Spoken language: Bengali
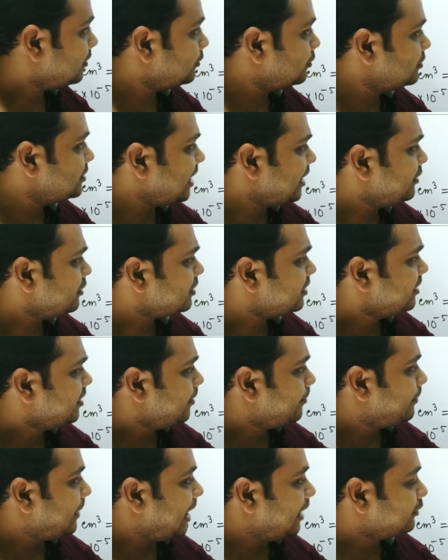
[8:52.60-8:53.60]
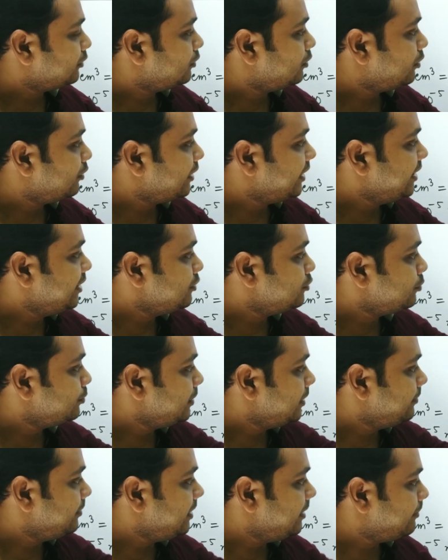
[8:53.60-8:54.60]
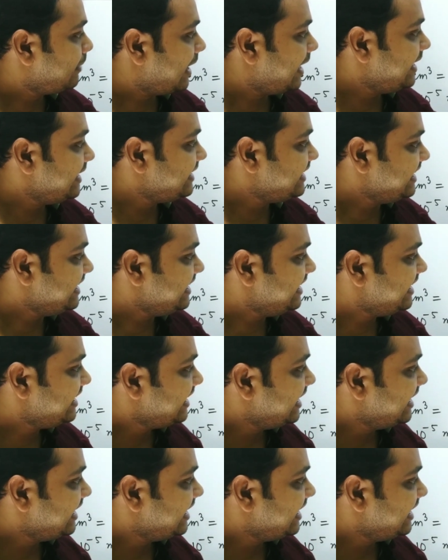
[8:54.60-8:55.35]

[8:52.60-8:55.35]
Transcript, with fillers: তো যাই হোক বাহাত্তর ইন্টু পিভি বাই টি